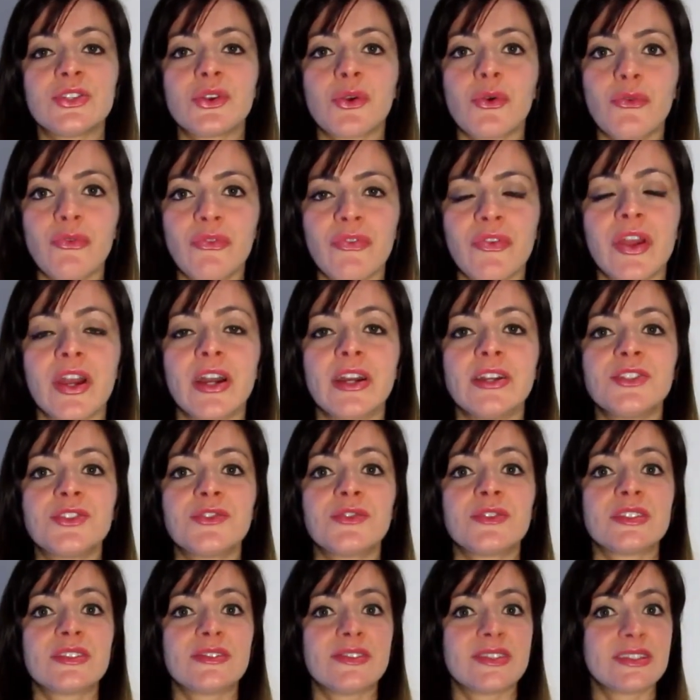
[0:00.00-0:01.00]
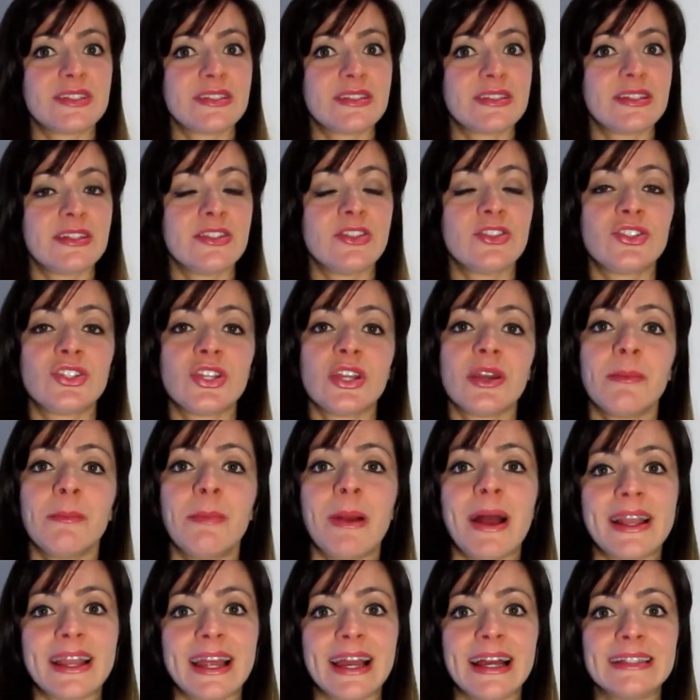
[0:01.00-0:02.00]
confiante, você vai se sentir
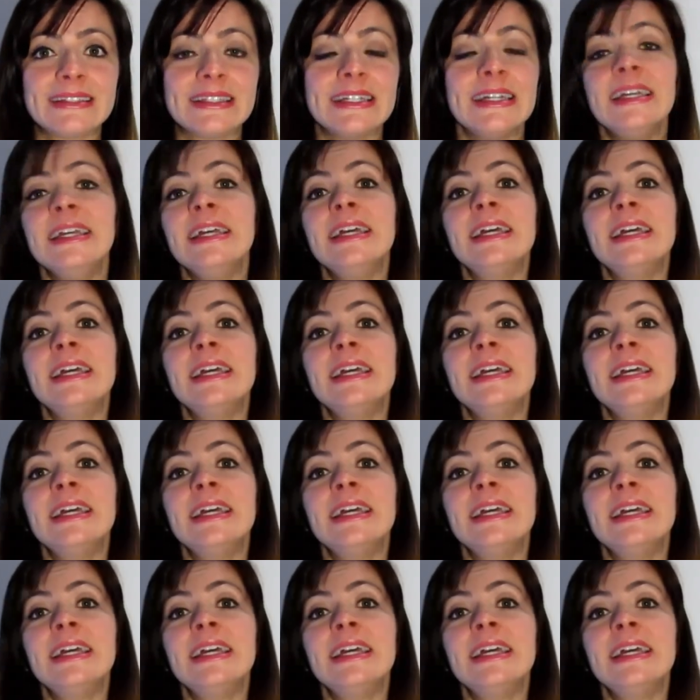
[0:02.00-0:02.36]
amparada